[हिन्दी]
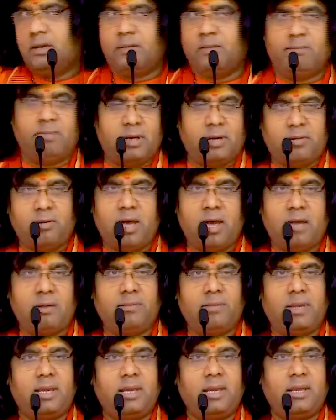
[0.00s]
परिवार
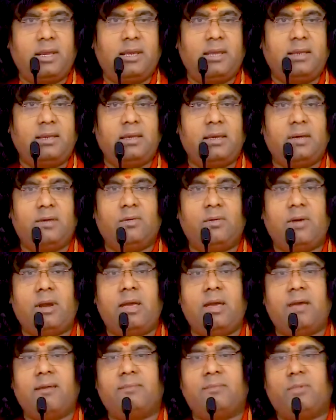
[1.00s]
में यह
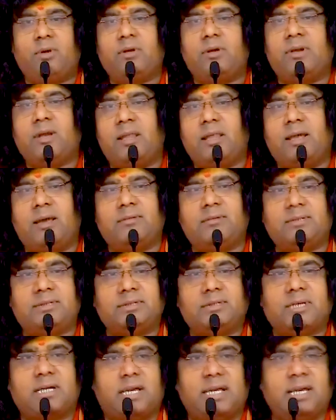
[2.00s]
होना बहुत ज्यादा
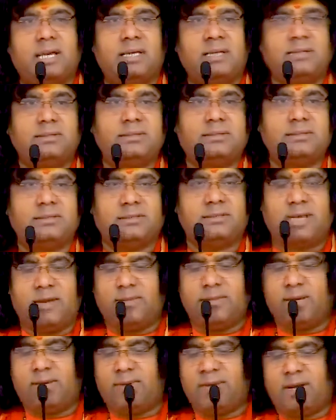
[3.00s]
आवश्यक है
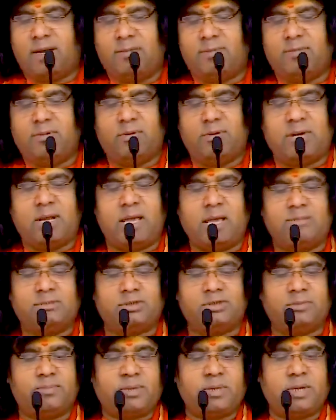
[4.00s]
सामने वाला बोल रहा है आप
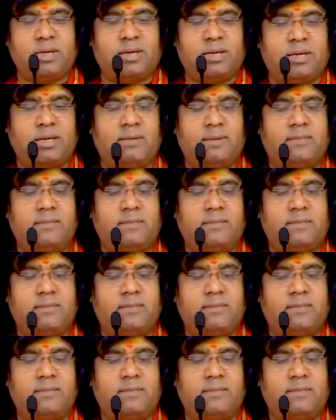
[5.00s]
चुप रहिए